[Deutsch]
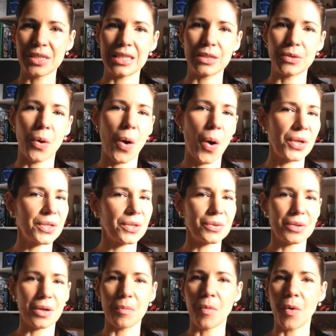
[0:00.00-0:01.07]
die du heute
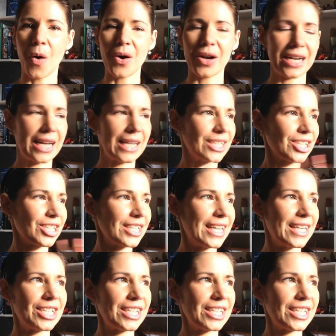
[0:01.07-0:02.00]
oder morgen ganz schnell,